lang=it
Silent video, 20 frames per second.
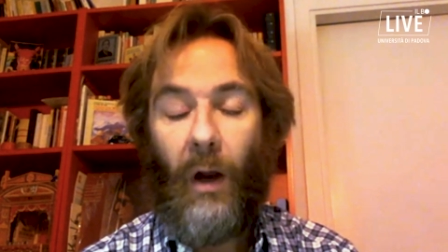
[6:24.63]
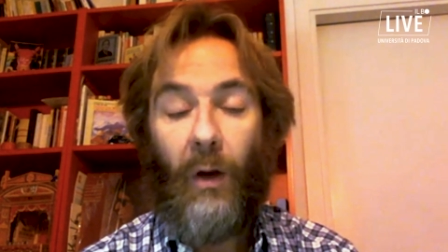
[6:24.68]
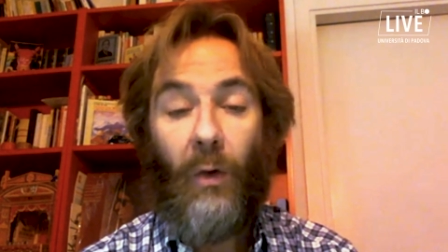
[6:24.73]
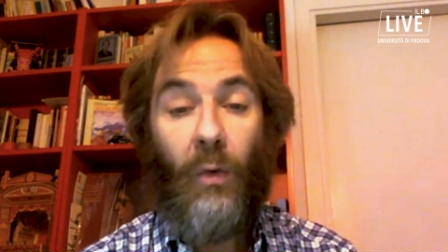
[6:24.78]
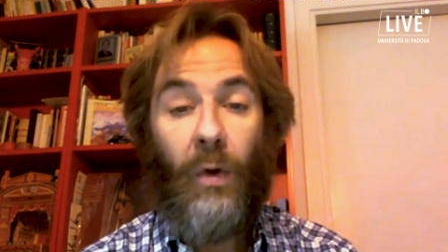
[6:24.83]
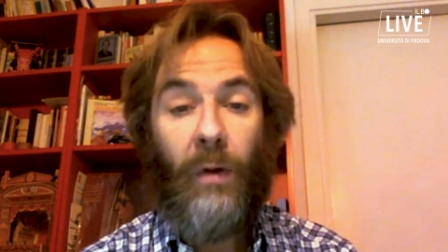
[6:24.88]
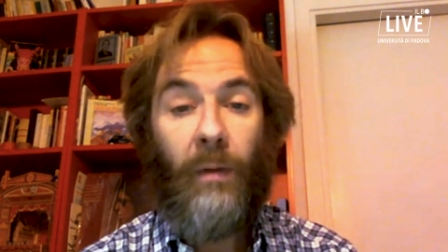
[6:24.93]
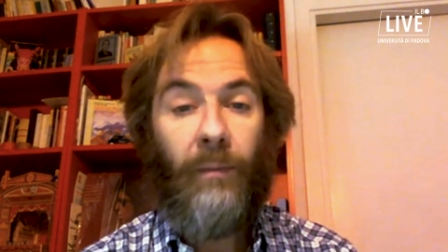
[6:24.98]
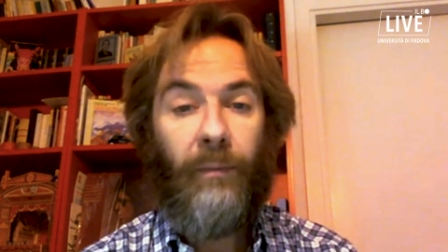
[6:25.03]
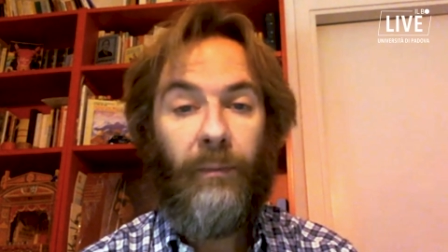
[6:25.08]

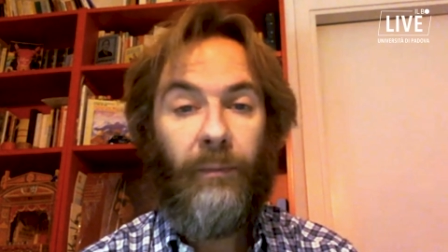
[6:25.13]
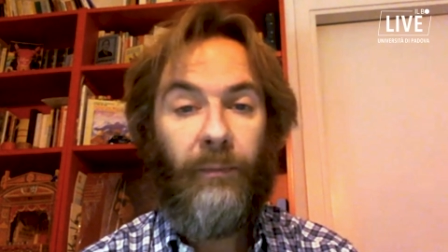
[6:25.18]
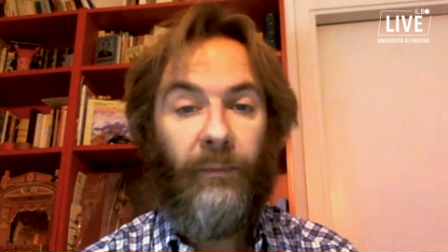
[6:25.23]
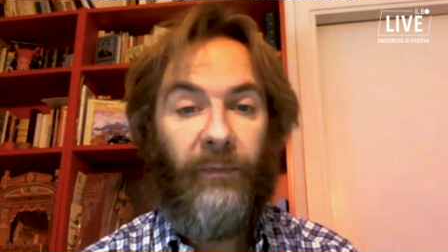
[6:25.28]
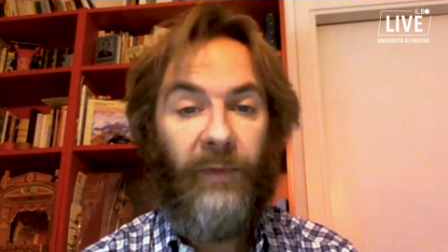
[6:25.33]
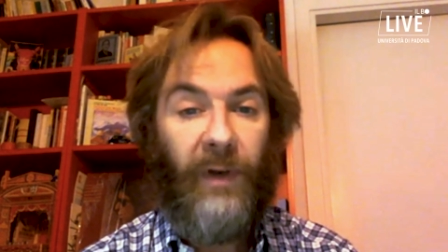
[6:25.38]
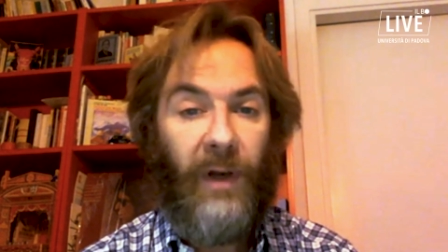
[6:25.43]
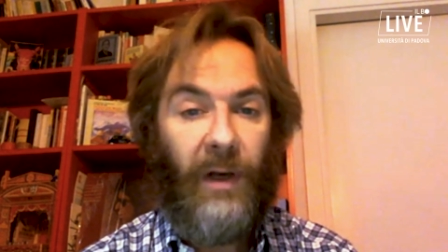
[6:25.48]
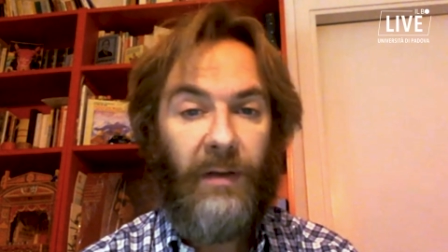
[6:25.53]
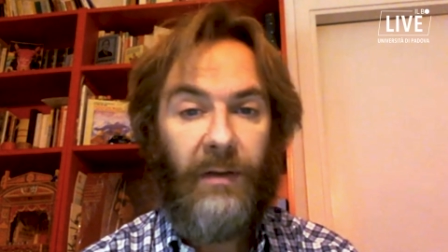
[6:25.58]

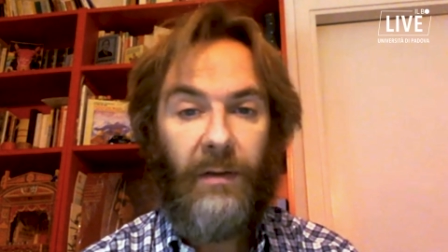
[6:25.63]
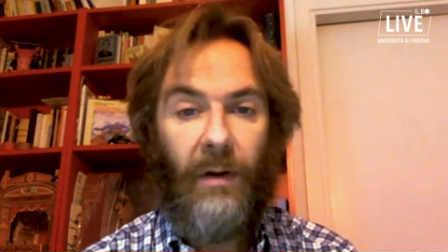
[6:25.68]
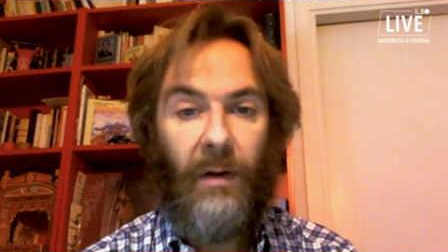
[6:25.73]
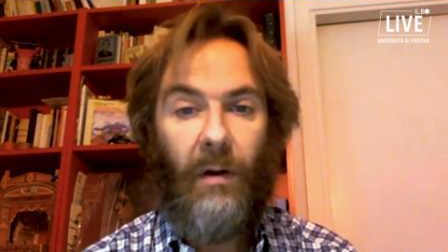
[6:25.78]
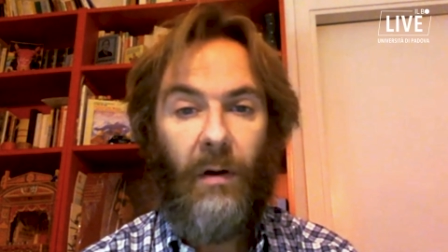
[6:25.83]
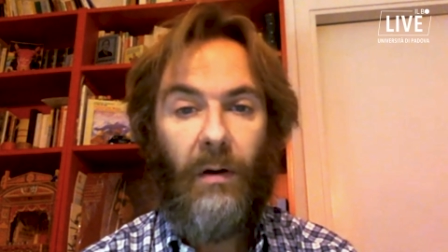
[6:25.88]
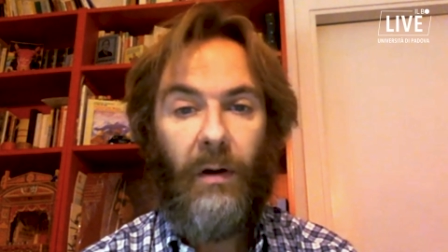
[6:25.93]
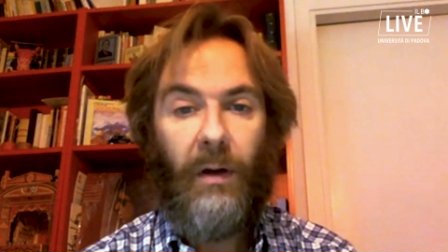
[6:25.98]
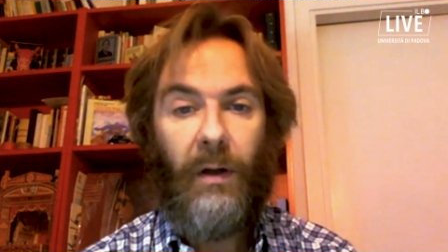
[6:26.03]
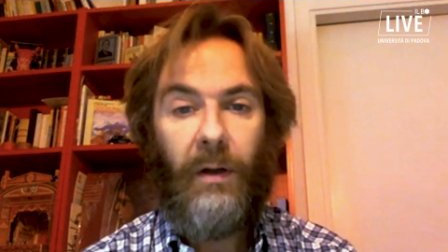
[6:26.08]
alcune
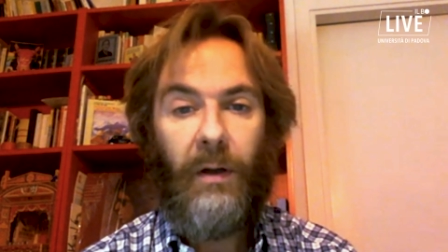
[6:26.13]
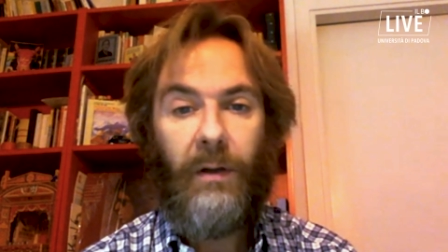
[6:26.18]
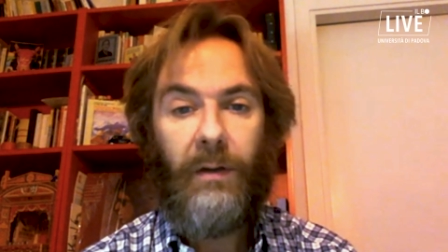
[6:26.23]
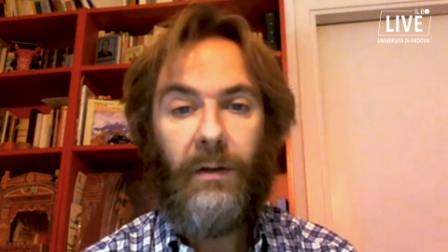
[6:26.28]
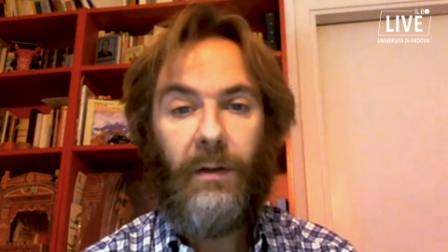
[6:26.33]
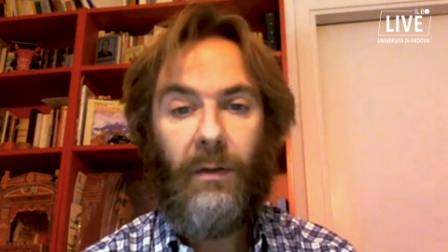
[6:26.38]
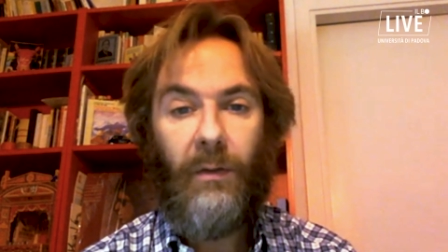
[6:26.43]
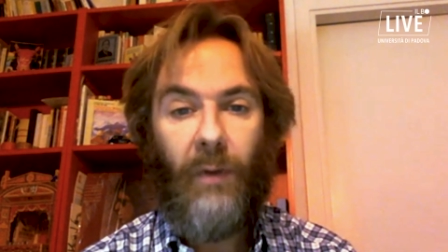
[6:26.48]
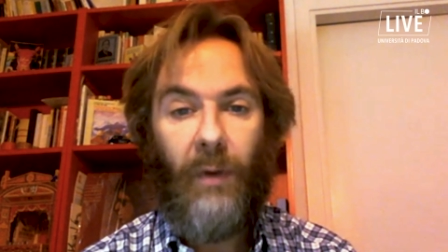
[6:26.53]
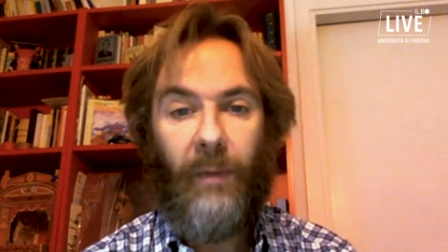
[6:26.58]
filastrocche
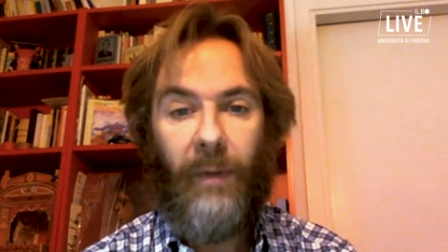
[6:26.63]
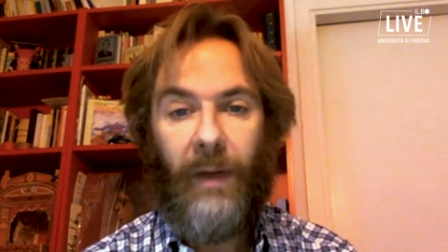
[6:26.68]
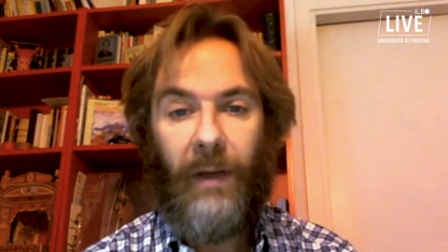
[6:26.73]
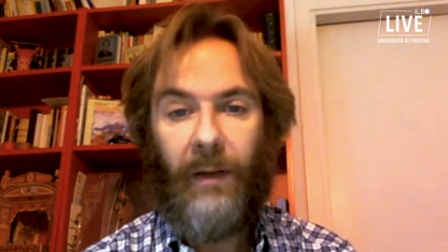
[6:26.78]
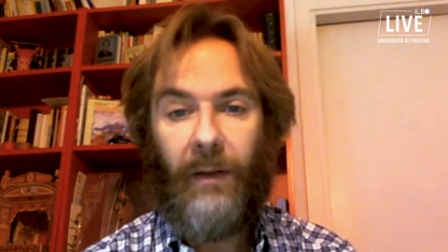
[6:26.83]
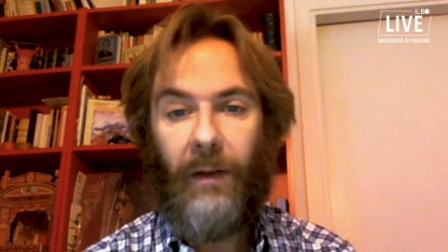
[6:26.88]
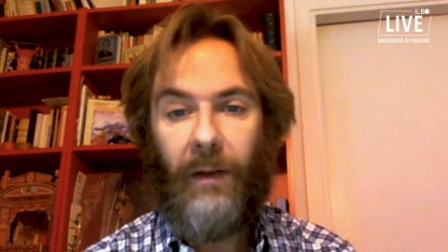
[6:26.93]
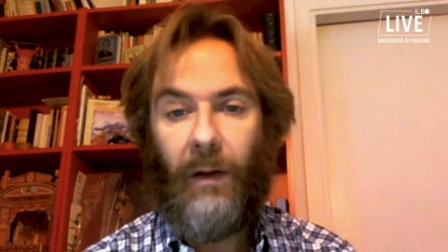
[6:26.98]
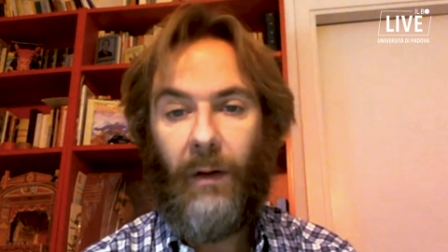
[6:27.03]
sicuramente,